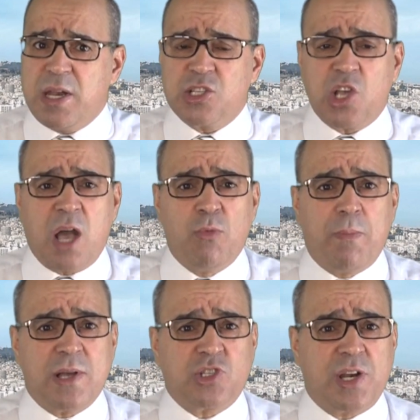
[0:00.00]
لجأ
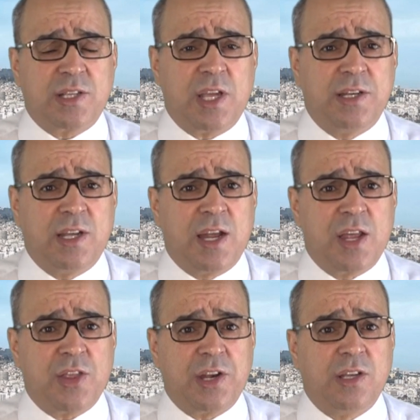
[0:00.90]
مباشرة إلى
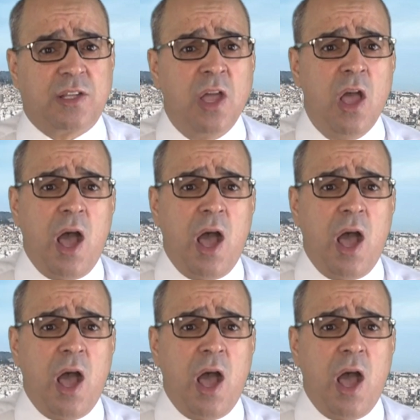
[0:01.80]
نظرية